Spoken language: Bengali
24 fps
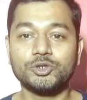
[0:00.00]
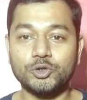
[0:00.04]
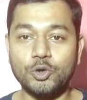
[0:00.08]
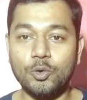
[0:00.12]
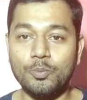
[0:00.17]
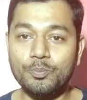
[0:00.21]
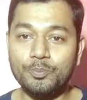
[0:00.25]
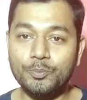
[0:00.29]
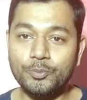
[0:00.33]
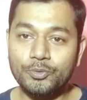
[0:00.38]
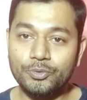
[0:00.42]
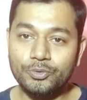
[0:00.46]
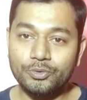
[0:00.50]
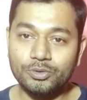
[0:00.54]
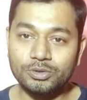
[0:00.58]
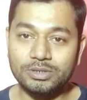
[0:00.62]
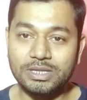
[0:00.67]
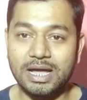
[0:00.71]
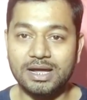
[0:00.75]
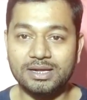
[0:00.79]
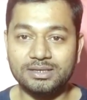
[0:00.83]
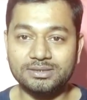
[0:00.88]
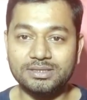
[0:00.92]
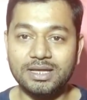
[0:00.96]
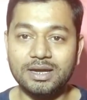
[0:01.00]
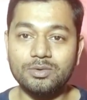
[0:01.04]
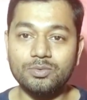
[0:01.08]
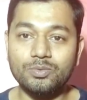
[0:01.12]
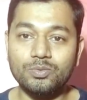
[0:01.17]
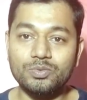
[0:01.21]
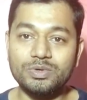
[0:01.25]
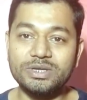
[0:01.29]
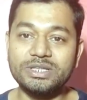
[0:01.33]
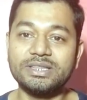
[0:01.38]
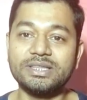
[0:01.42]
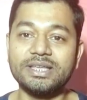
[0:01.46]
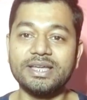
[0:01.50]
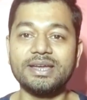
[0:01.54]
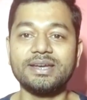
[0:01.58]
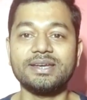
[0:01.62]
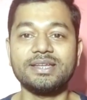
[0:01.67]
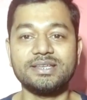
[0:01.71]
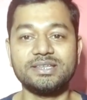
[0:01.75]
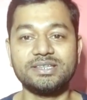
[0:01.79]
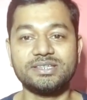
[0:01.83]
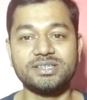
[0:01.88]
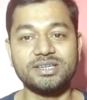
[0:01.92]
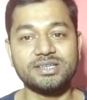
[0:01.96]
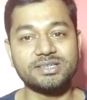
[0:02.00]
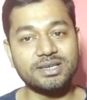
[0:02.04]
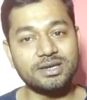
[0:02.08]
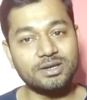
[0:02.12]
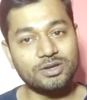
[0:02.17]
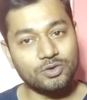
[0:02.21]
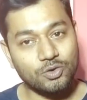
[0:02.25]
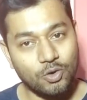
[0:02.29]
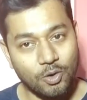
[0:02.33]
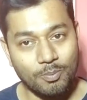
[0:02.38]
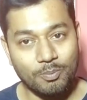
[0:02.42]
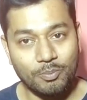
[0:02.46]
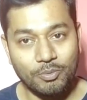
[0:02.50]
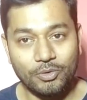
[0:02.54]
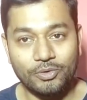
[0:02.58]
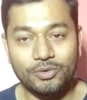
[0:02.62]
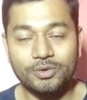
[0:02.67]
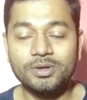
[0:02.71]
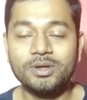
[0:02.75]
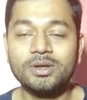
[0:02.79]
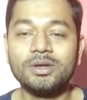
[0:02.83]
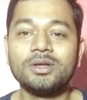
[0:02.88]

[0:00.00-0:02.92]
সম্পূর্ণ ডাক্তার উইথে রেজিস্ট্রেশন নম্বর